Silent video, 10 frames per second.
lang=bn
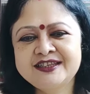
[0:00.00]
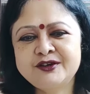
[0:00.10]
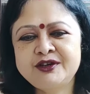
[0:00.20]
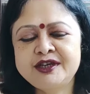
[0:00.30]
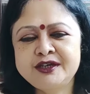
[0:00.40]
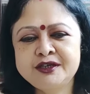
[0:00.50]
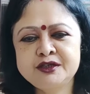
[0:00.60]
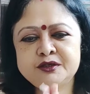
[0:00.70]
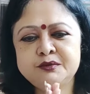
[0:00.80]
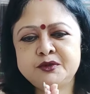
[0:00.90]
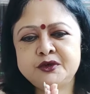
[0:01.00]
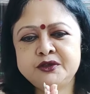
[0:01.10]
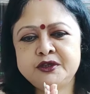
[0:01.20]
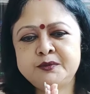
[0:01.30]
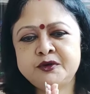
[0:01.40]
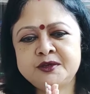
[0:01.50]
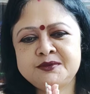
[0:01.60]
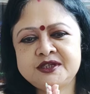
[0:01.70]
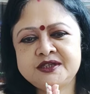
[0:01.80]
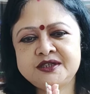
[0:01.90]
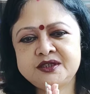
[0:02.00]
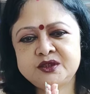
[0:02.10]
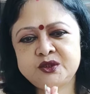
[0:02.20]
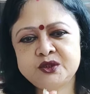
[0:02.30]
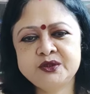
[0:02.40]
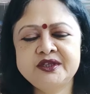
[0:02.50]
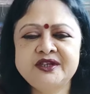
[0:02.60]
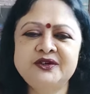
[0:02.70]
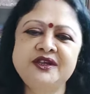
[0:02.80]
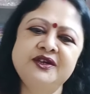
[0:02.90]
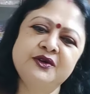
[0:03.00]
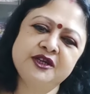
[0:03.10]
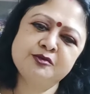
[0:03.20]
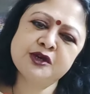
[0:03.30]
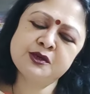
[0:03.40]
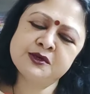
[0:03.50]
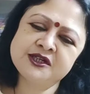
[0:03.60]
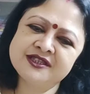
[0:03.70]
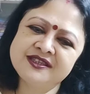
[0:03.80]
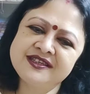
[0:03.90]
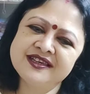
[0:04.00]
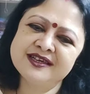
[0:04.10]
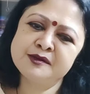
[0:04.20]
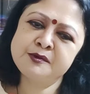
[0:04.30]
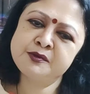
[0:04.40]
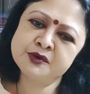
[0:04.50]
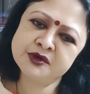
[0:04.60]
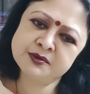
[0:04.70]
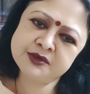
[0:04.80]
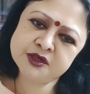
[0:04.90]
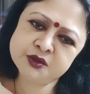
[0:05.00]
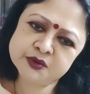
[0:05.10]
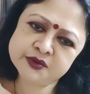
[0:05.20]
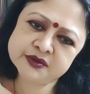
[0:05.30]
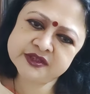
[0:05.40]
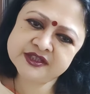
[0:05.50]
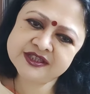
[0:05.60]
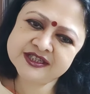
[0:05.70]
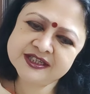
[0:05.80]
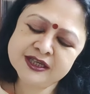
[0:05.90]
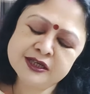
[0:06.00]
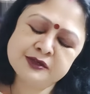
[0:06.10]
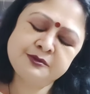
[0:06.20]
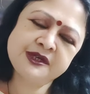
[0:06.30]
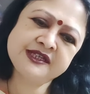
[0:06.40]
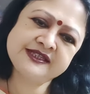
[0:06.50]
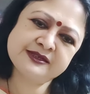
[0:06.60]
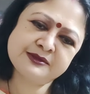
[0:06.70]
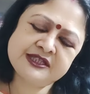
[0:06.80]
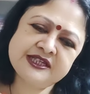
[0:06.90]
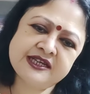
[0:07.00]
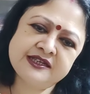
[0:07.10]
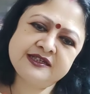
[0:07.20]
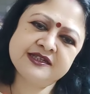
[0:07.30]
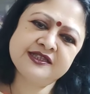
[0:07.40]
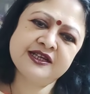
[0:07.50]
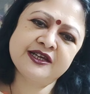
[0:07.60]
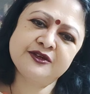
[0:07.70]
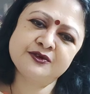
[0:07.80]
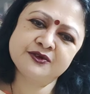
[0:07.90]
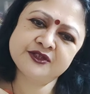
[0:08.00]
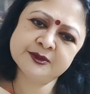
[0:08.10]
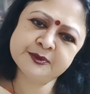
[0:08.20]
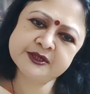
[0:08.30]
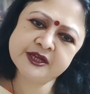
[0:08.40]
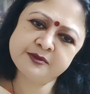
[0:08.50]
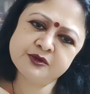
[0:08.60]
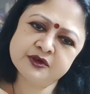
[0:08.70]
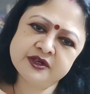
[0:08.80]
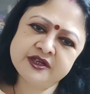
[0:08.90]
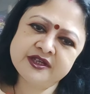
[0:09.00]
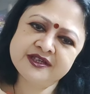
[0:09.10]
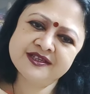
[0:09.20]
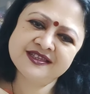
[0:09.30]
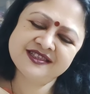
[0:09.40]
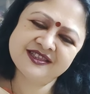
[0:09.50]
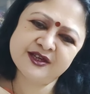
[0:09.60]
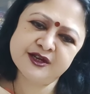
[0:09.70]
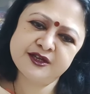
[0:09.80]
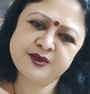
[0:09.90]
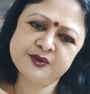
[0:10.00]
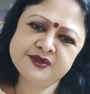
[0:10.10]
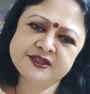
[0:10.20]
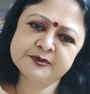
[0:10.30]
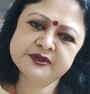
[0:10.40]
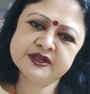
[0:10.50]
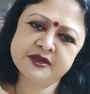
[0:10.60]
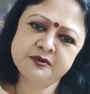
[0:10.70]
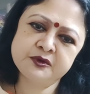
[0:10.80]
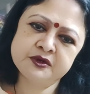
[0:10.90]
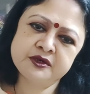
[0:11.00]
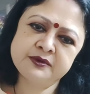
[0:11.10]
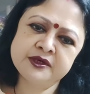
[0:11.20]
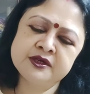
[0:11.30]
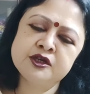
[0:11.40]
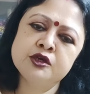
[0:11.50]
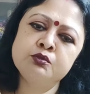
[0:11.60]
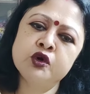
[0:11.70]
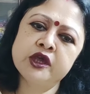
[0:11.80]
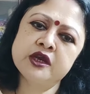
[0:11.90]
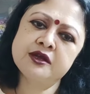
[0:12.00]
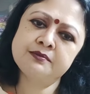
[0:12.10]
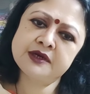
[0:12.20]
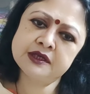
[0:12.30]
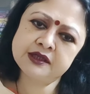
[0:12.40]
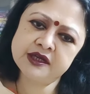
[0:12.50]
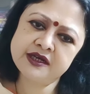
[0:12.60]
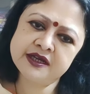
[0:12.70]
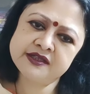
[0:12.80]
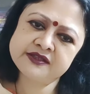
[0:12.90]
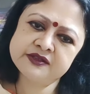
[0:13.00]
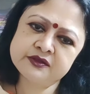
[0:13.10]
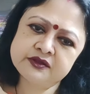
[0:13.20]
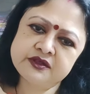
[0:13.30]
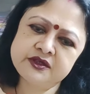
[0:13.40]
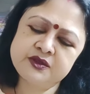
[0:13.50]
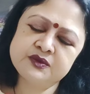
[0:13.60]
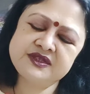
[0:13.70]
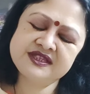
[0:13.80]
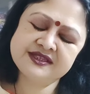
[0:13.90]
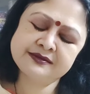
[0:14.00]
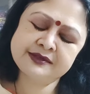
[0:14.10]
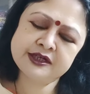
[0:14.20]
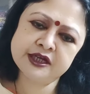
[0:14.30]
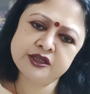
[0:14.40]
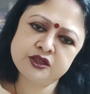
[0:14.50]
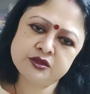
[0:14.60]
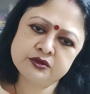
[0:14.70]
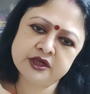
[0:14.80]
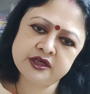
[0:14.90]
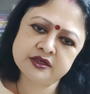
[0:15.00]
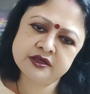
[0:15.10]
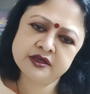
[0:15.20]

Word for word: তাহলে বড়দের প্রণাম জানিয়ে ছোটদের অনেক অনেক ভালোবাসা দিয়ে আমি প্রোগ্রামটা শুরু করে দিচ্ছি প্লিজ আমার চ্যানেলটা যারা এখনও সাবস্ক্রাইব করেননি তারা একটু সাবস্ক্রাইব করে নেবেন বুকিং নাম্বার নাইন নাইন জিরো থ্রি টু সিক্স সেভেন নাইন জিরো নাইন